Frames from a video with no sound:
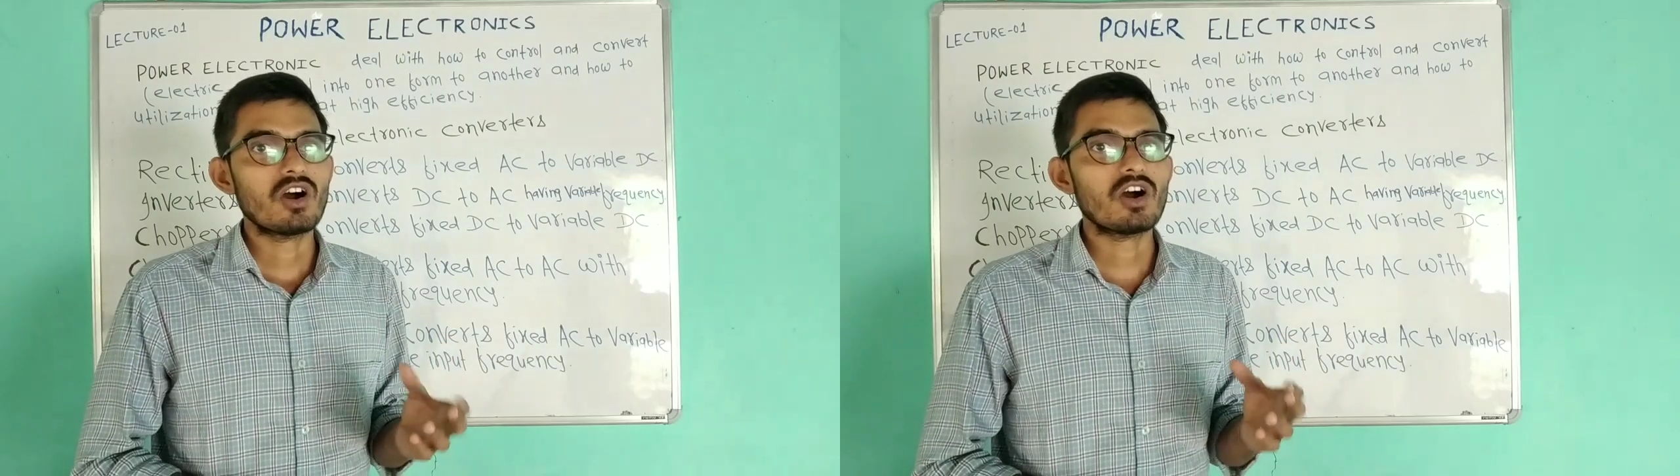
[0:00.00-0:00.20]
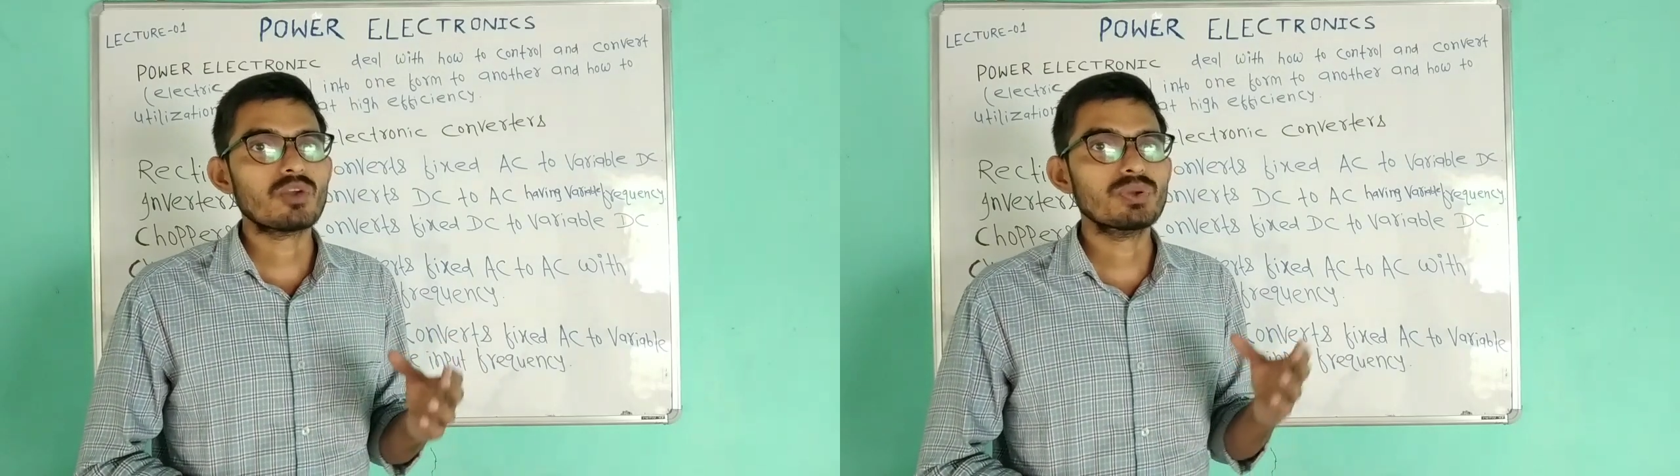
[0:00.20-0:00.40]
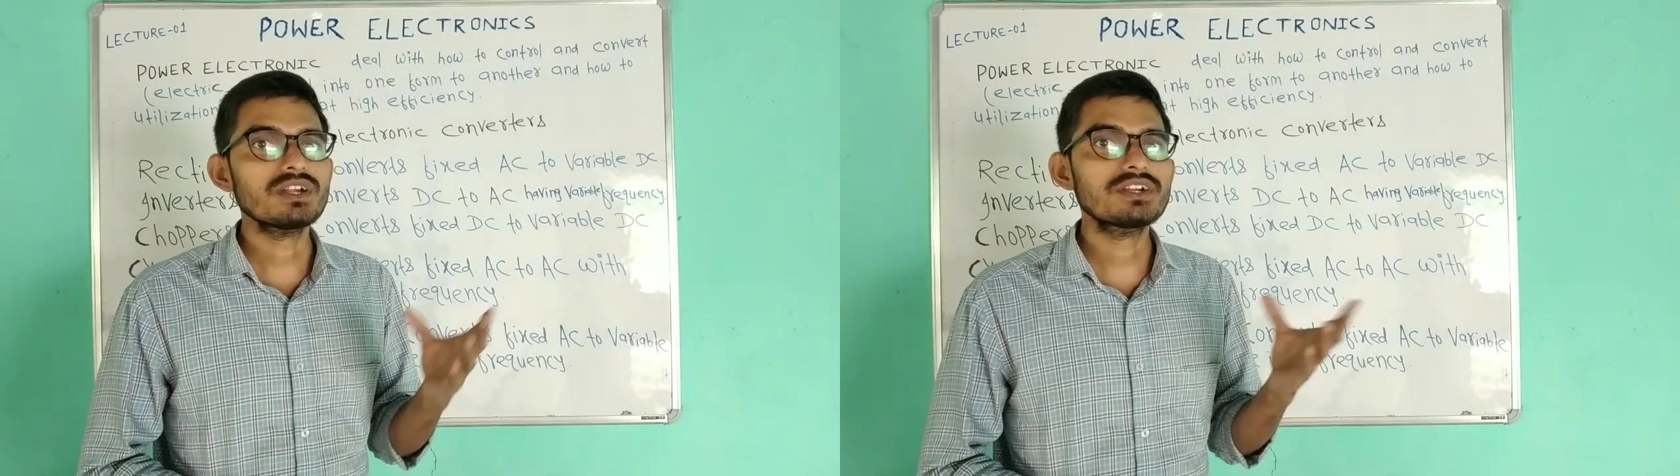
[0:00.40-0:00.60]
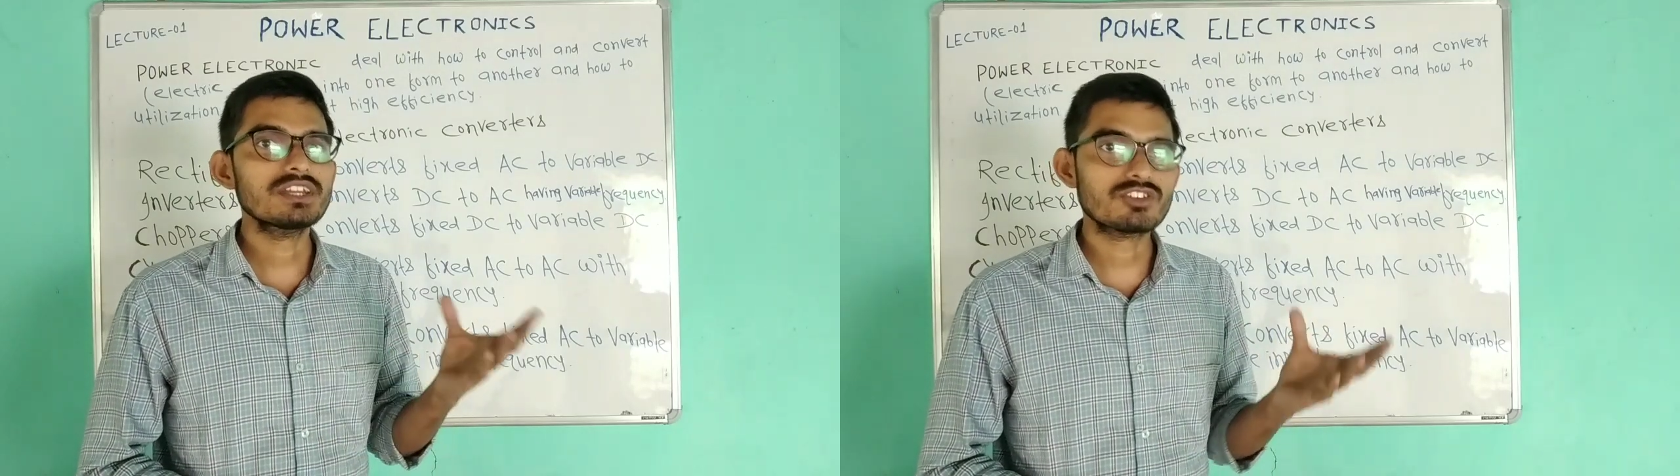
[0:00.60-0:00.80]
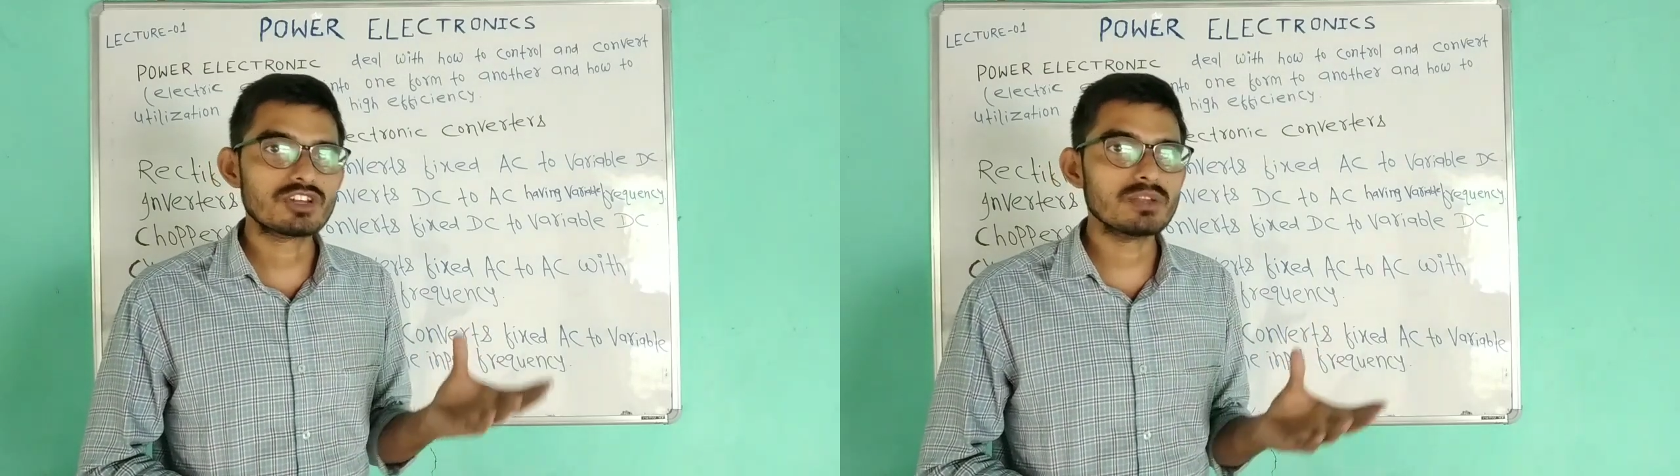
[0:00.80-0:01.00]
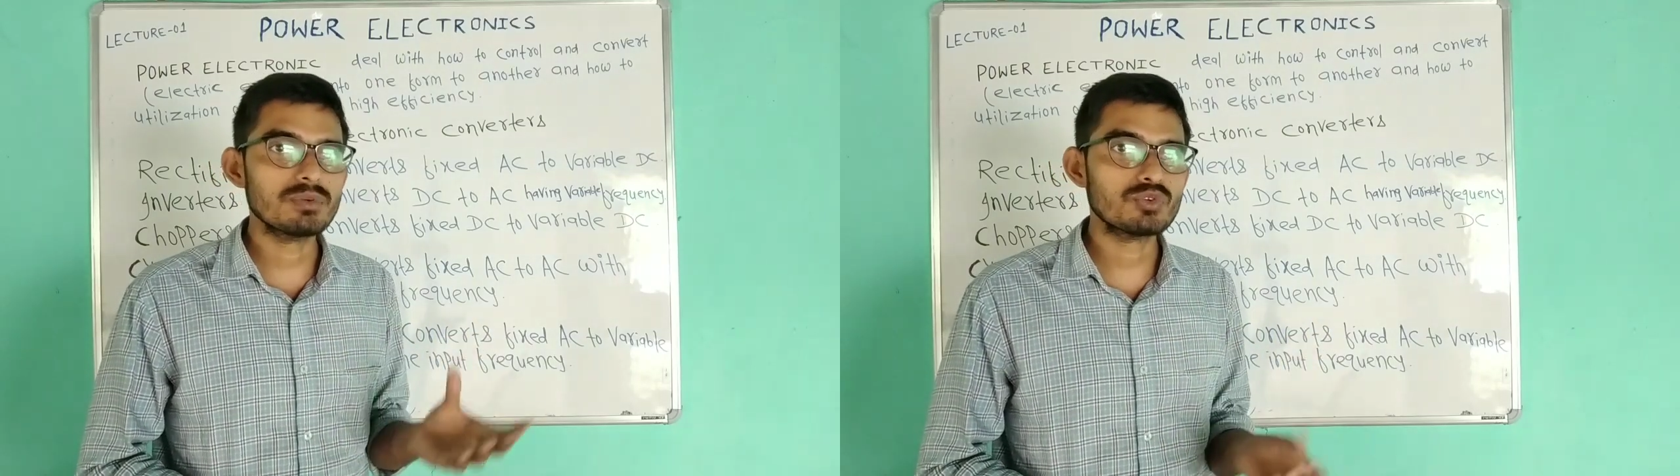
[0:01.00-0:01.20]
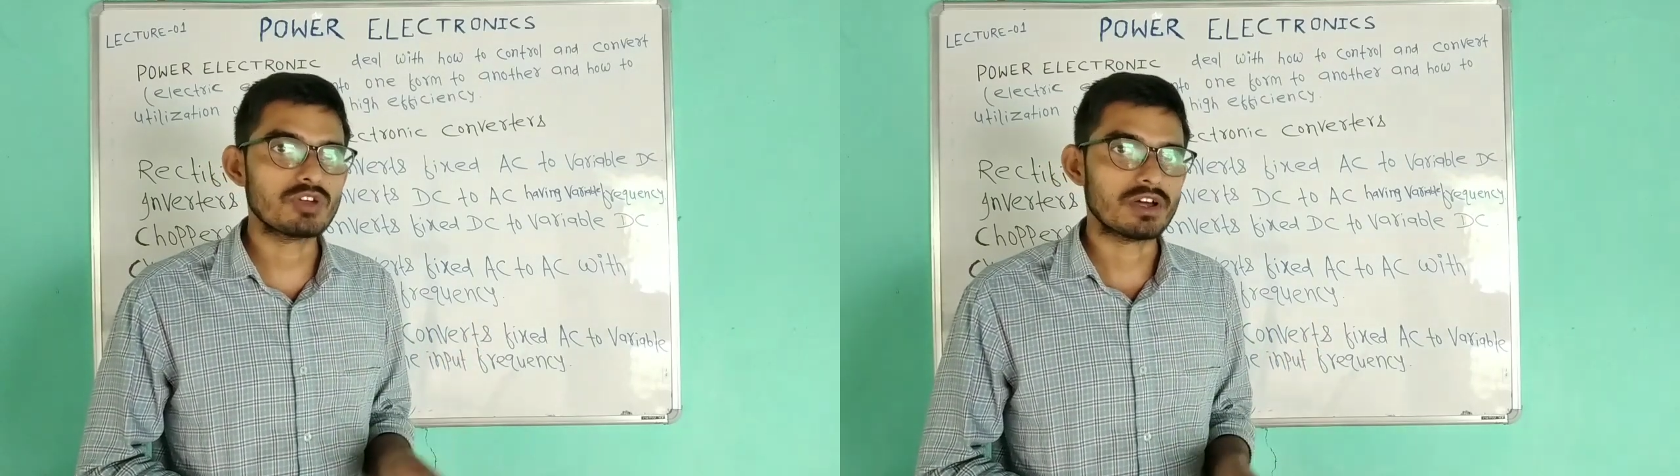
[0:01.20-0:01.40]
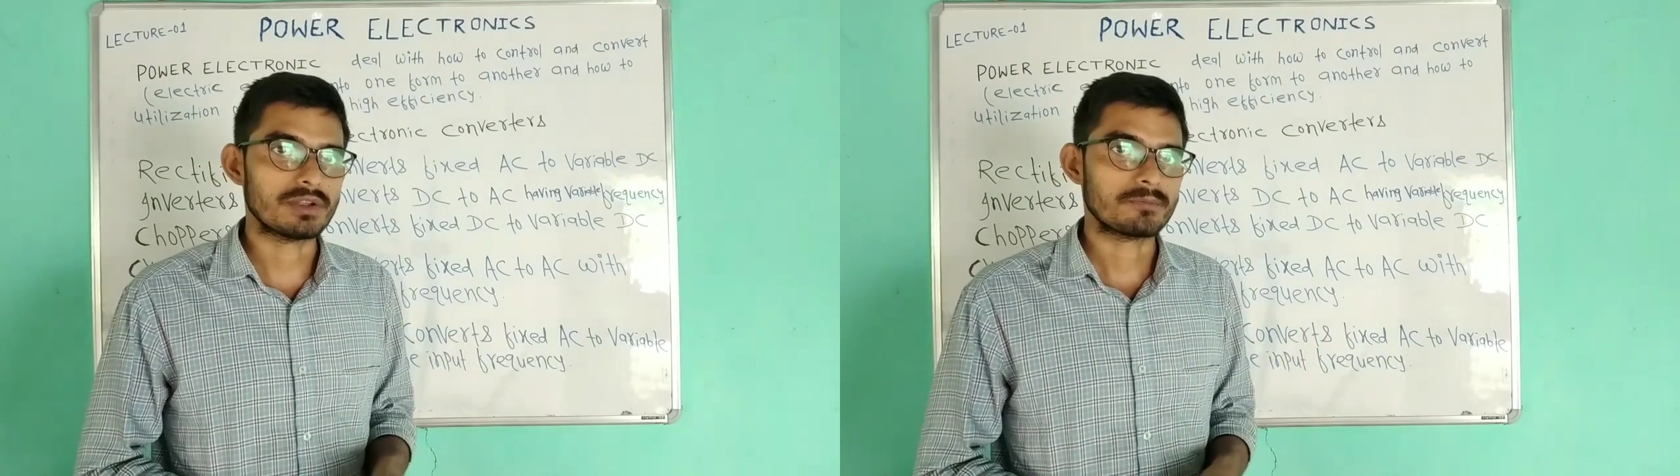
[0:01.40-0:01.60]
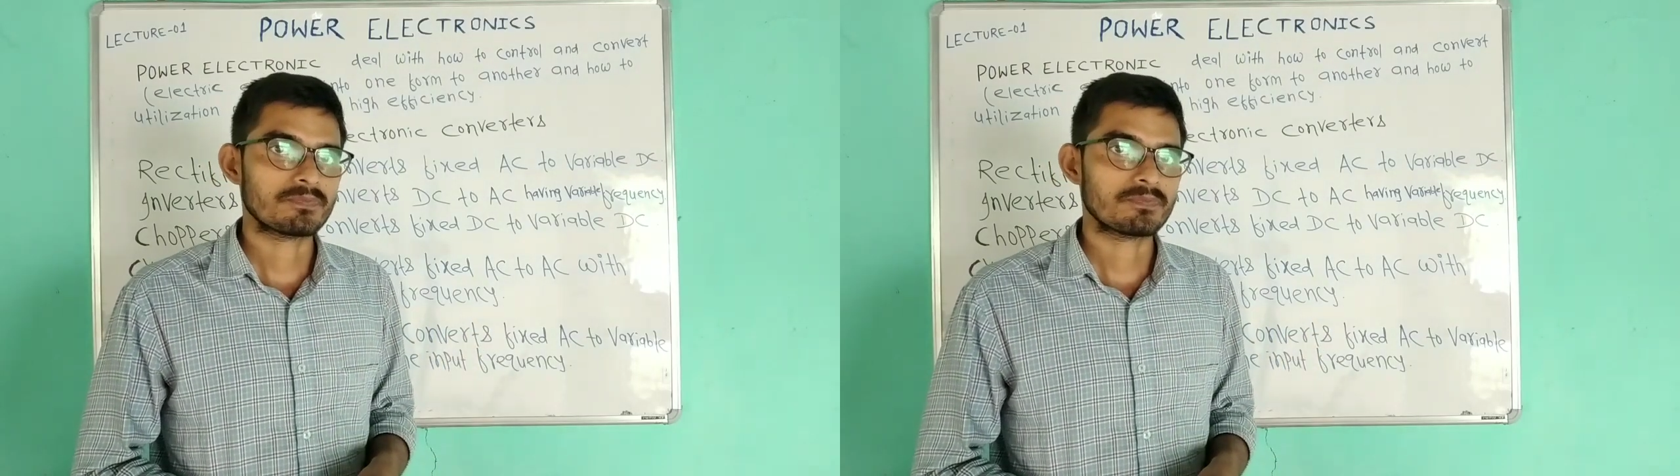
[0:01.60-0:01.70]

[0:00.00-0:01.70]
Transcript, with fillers: और फिर डिस्ट्रीब्यूशन